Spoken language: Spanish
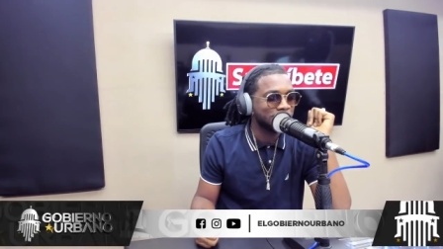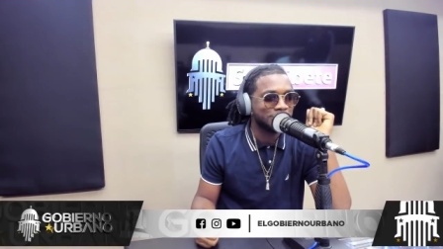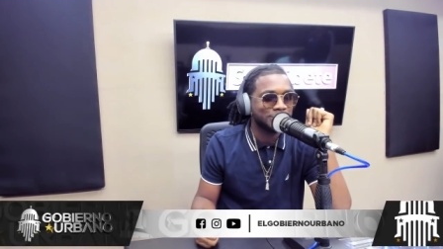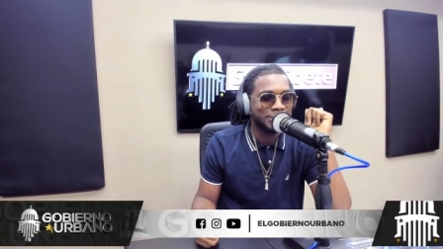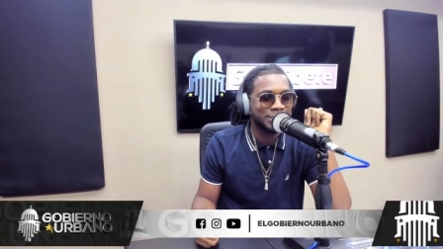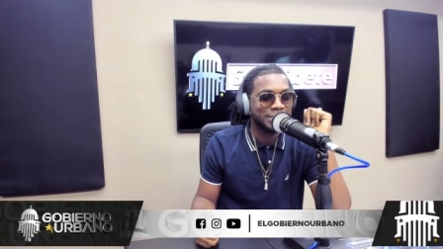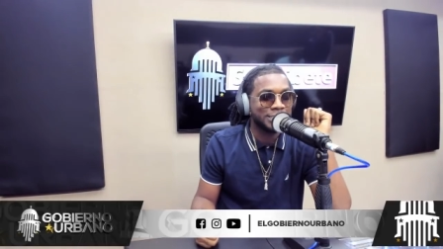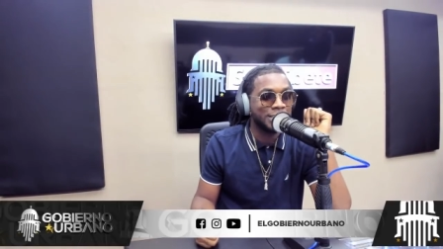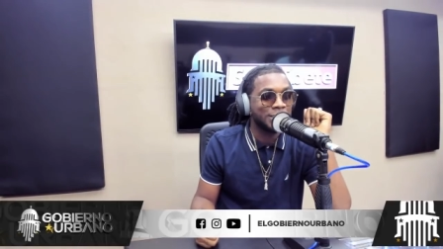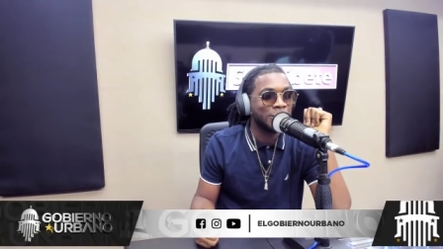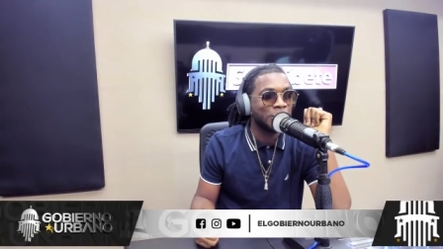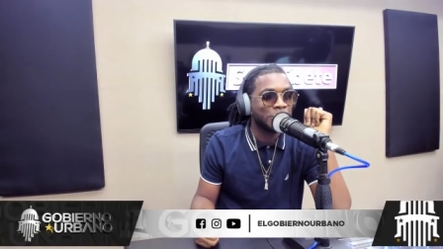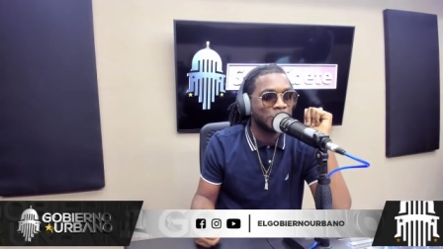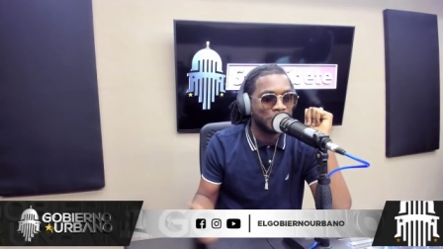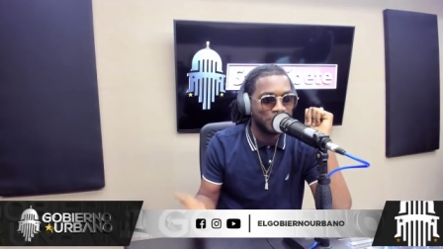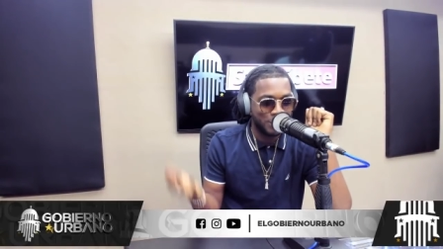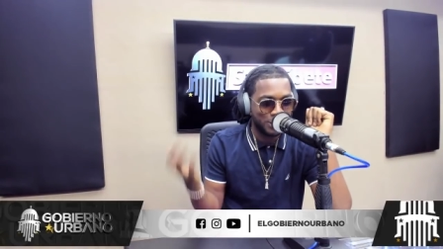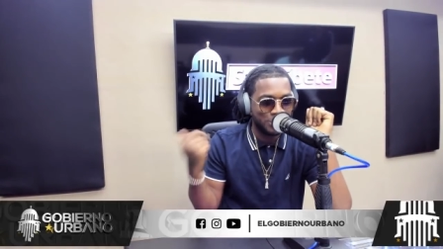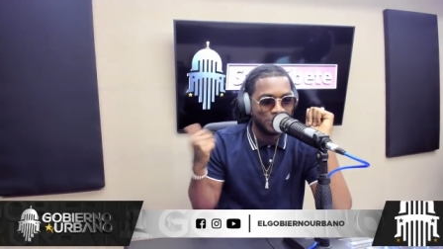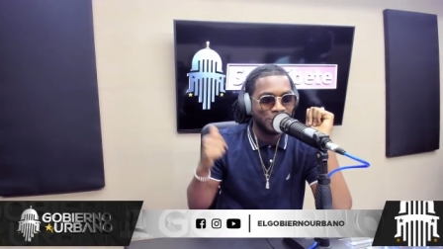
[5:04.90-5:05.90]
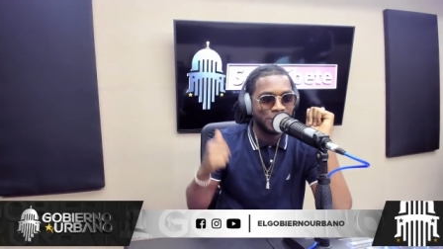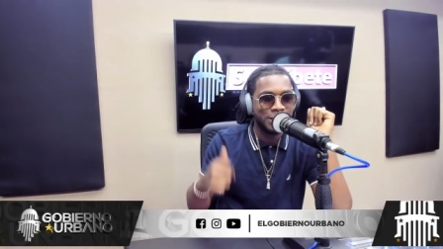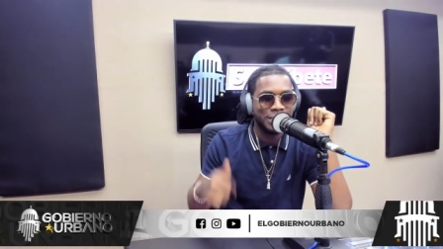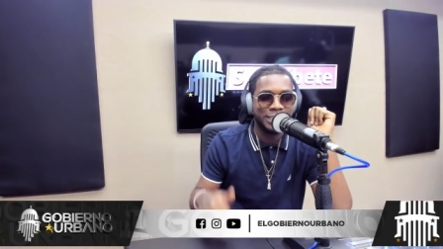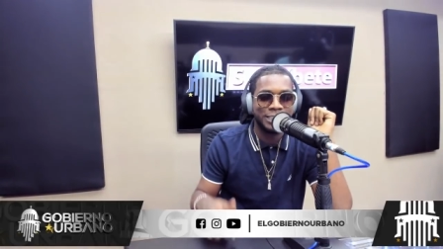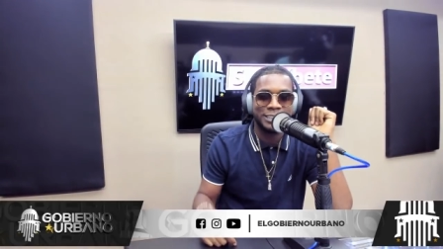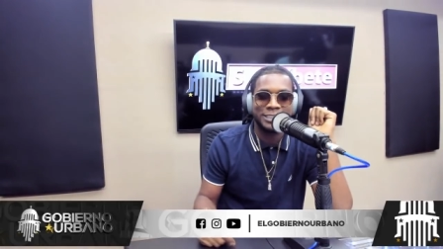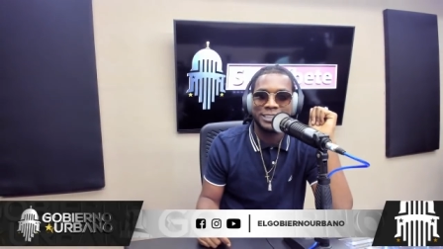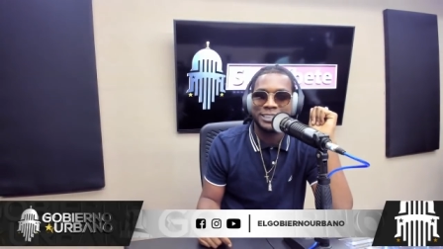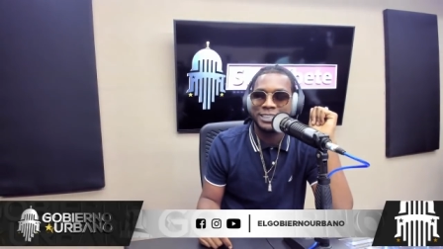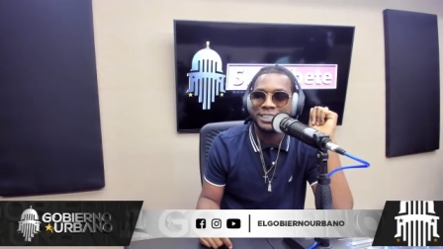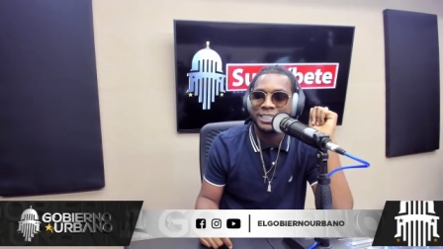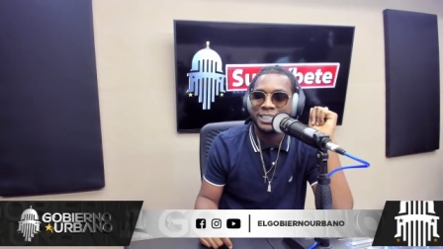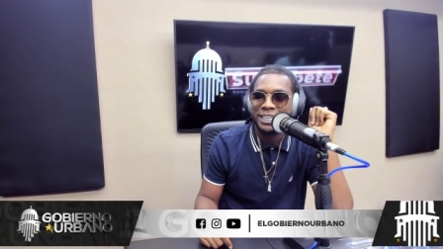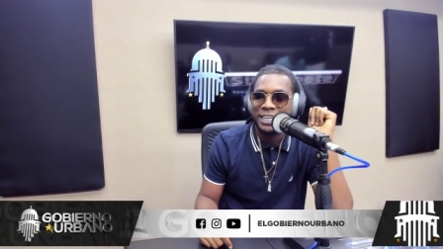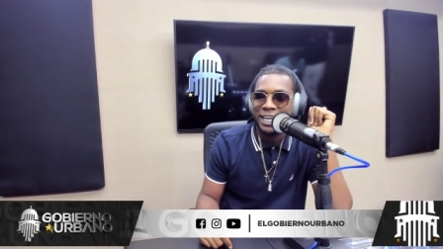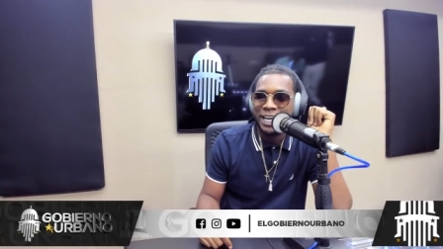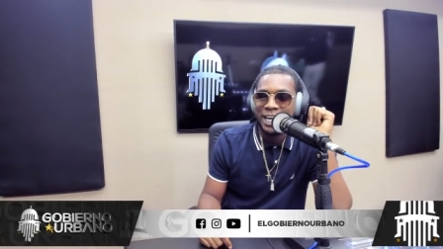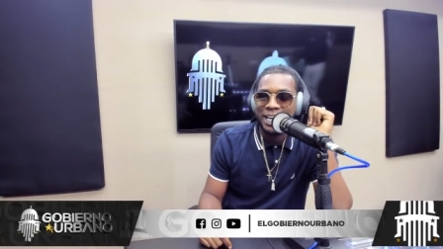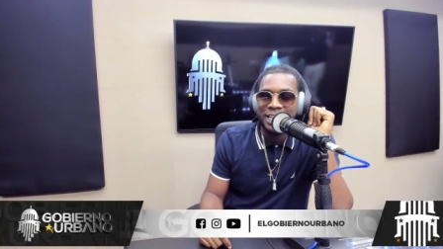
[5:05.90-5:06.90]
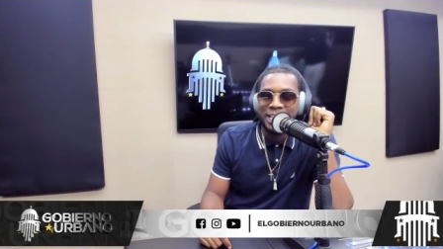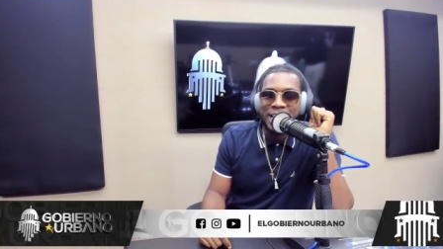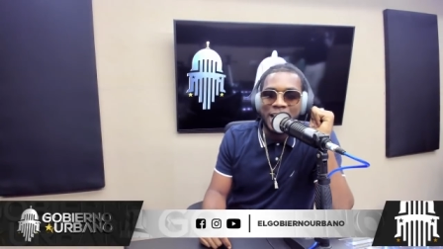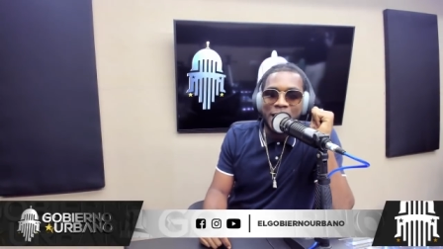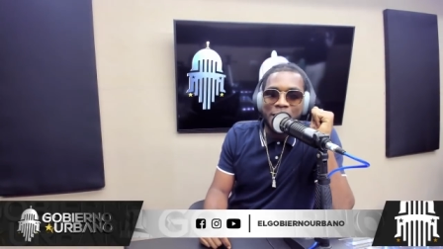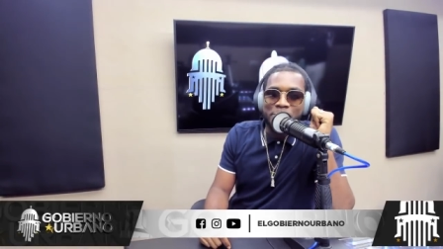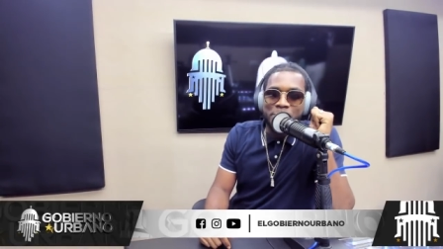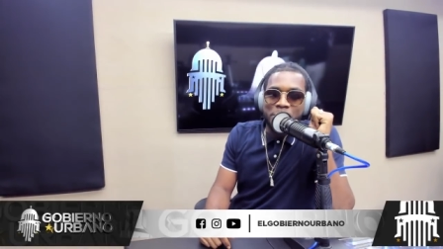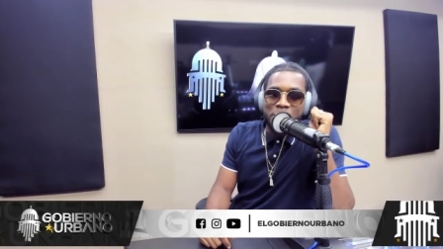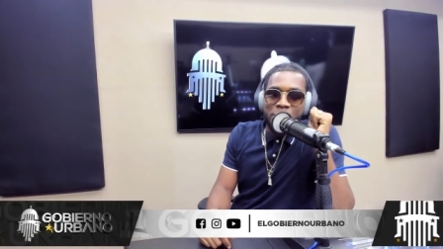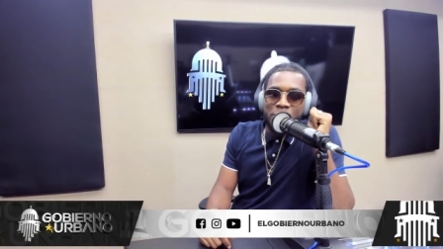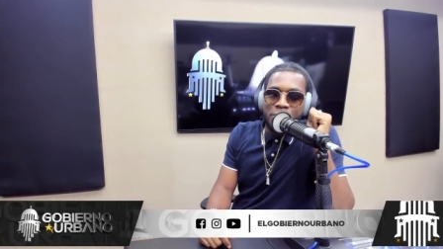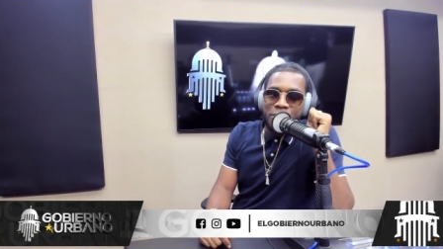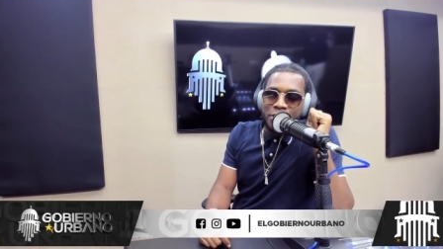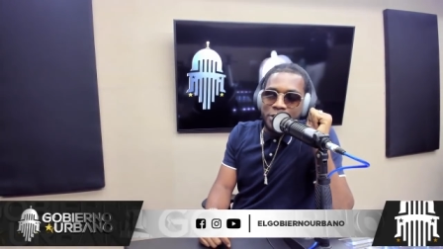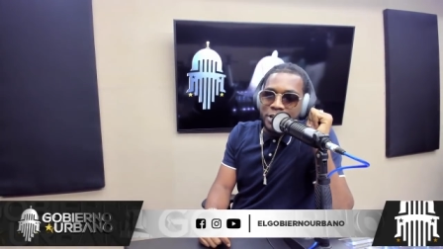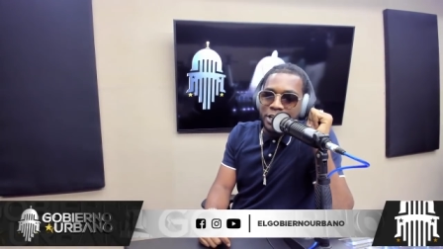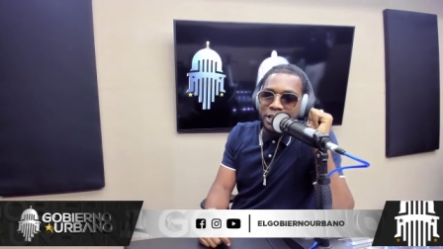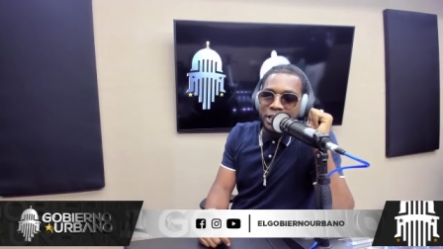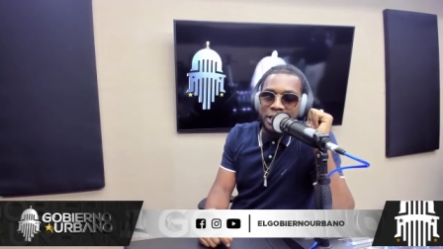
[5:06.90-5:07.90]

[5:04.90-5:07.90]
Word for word: Dice el loco, ven hoy, el labio, oye,